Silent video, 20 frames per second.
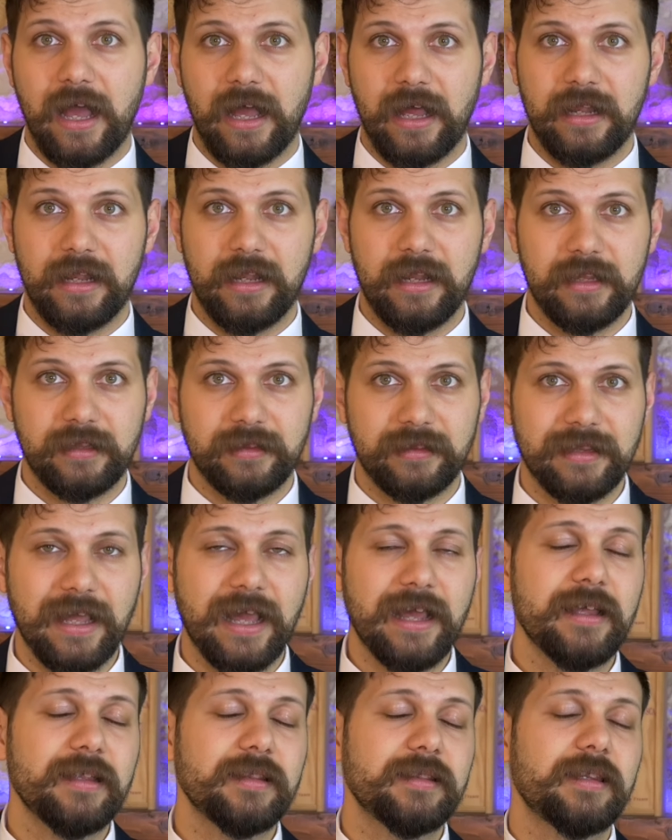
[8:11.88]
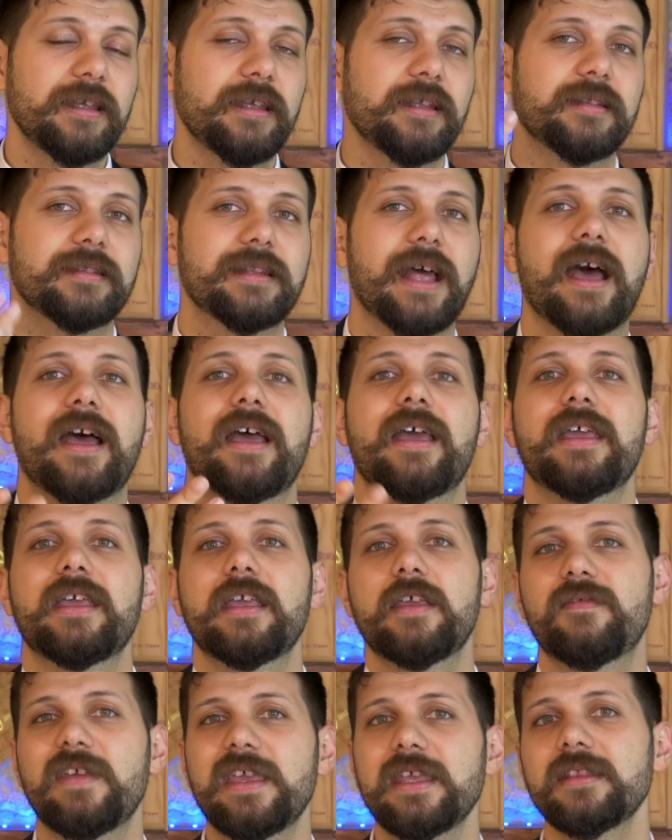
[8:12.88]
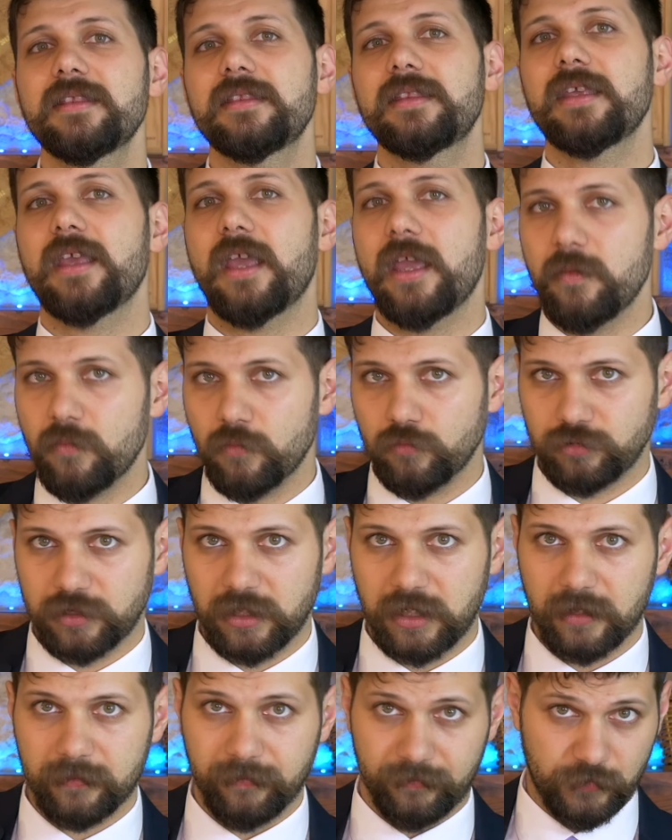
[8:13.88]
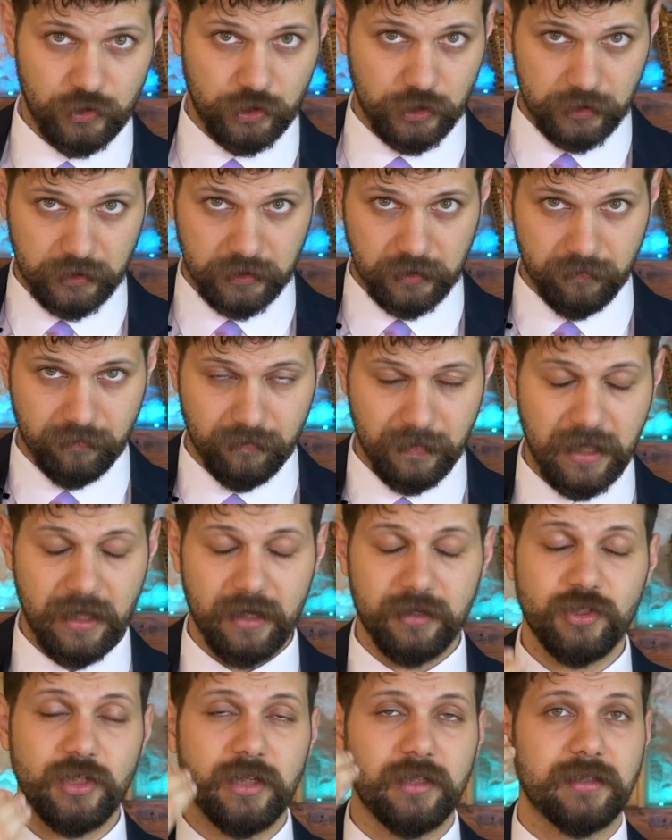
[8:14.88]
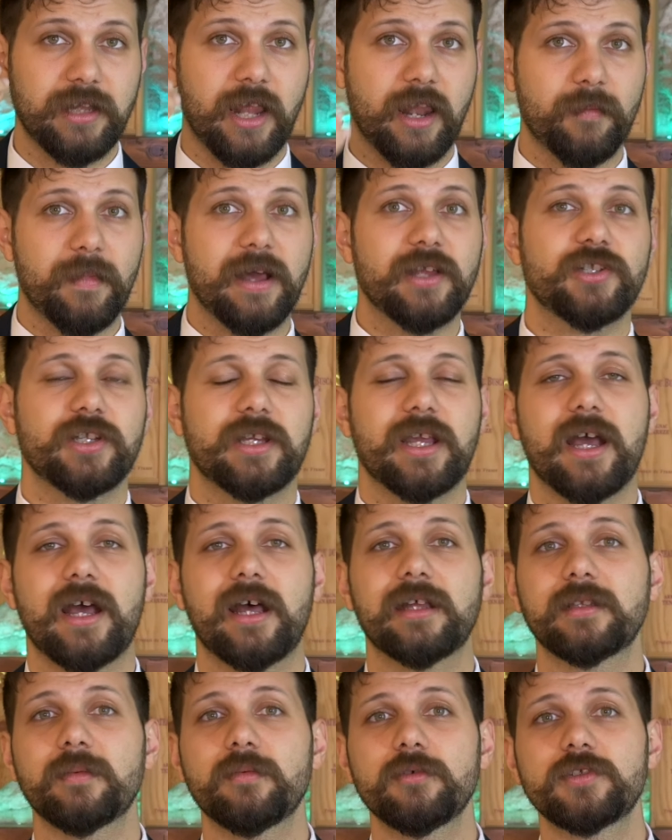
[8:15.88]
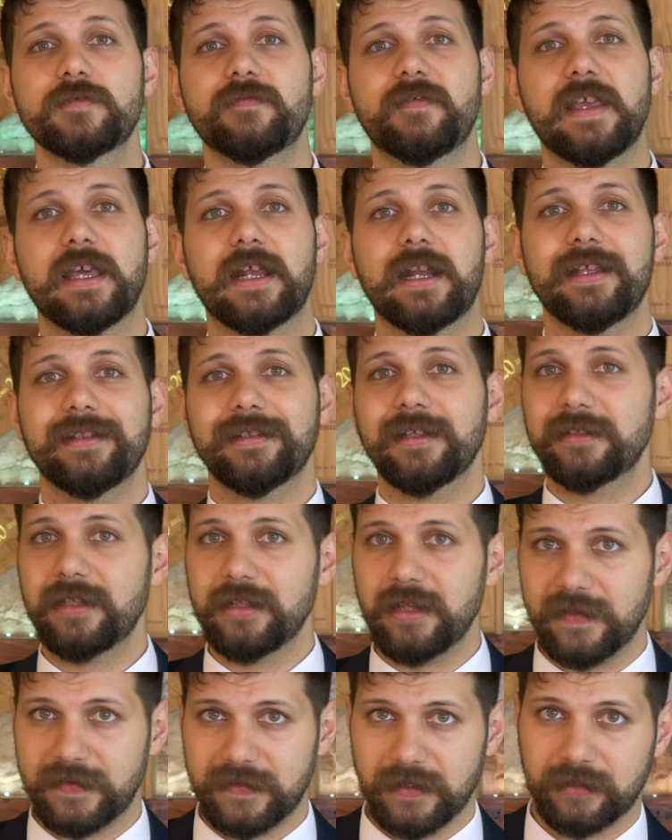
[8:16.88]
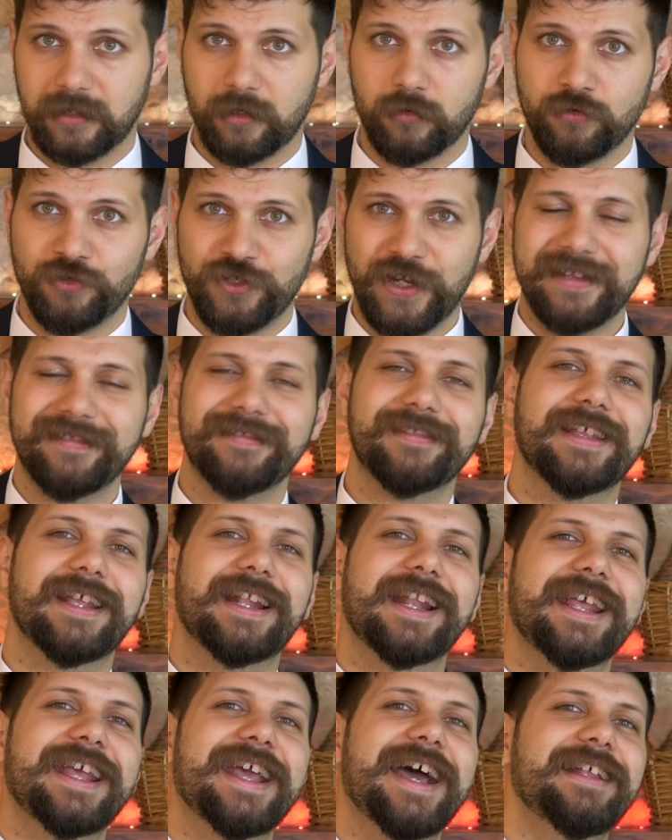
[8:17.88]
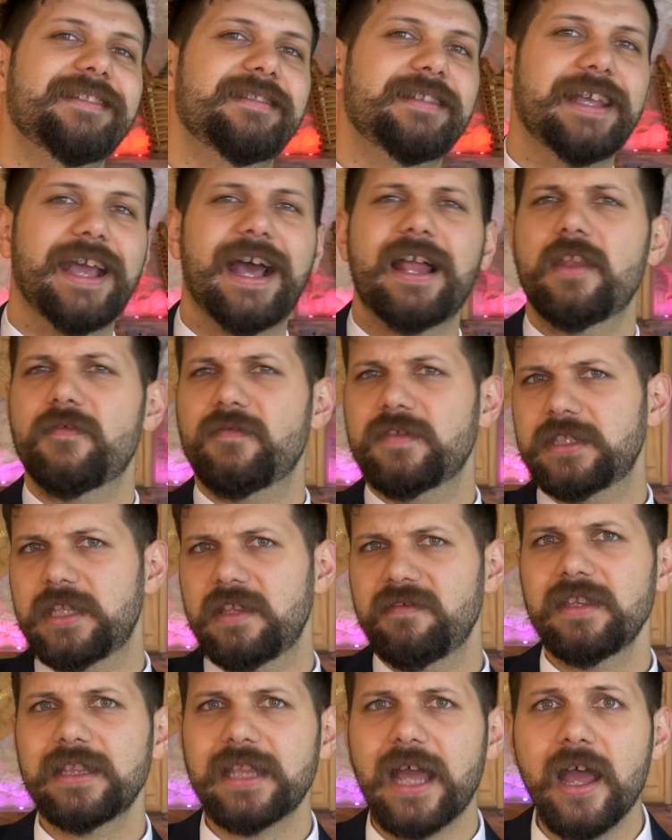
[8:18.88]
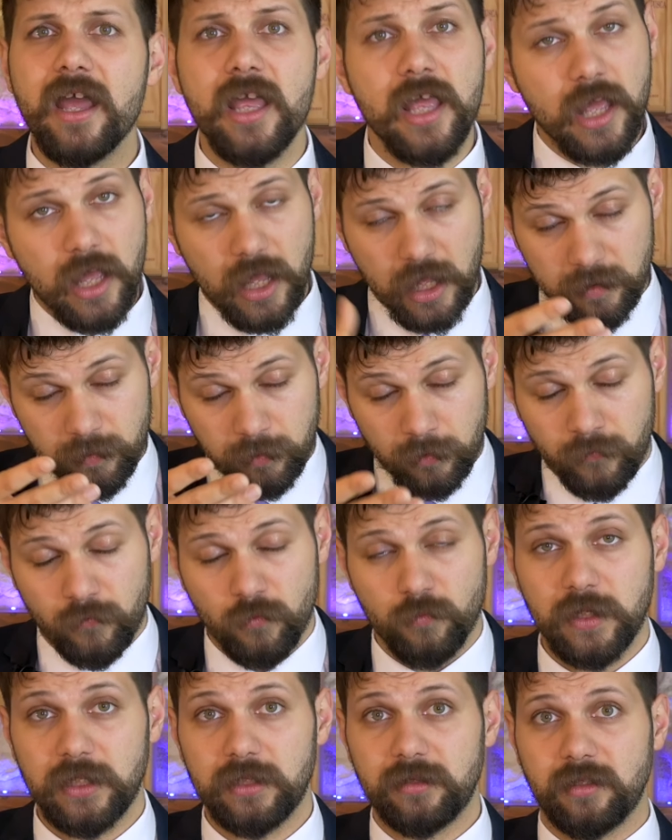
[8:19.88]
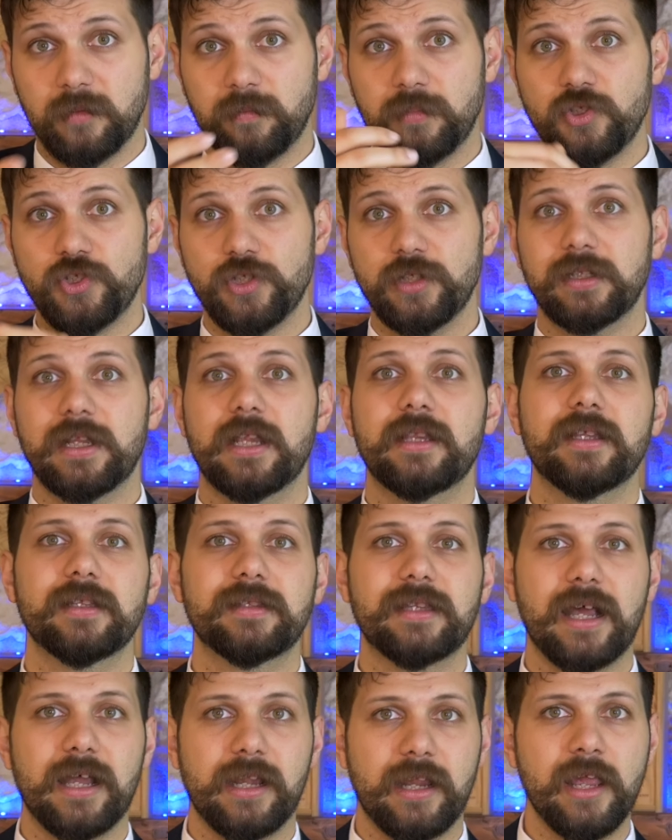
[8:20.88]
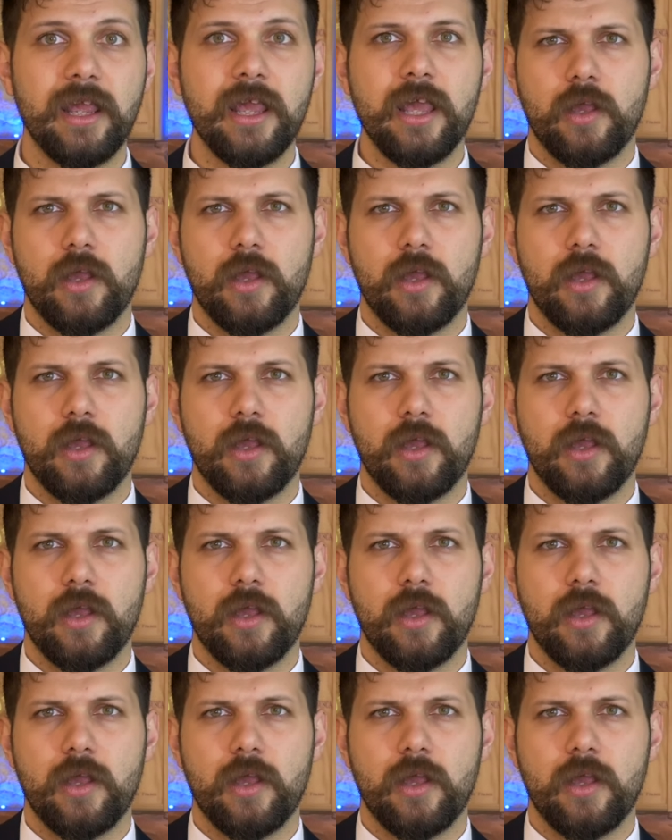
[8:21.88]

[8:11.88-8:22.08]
allettate da eventi e musica ci si immerge nella magica atmosfera natalizia tra oggetti legati alle festività e profumi tipici del Natale,